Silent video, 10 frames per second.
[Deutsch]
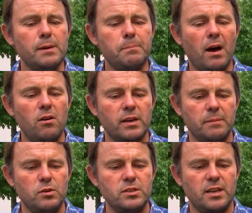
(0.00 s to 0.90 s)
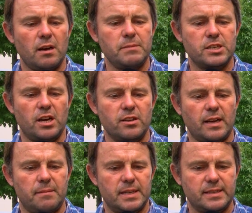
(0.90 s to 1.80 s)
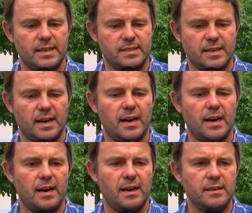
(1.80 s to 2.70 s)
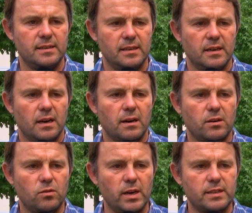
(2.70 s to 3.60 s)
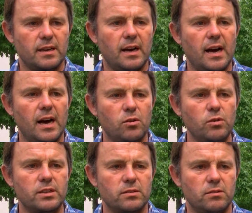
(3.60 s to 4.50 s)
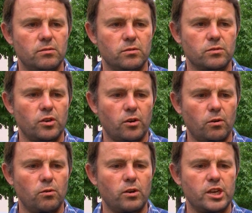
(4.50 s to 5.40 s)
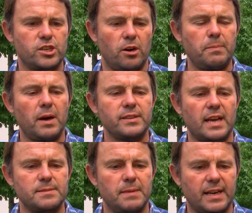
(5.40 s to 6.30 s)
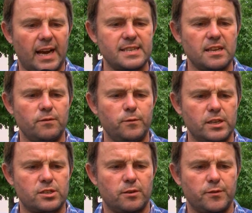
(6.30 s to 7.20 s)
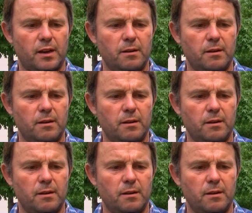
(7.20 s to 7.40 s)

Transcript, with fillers: Wir bauen Gemüse an, wir schauen, dass wir das äh gut, äh, gut und ökologisch anbauen, dass wir Kreislaufwirtschaft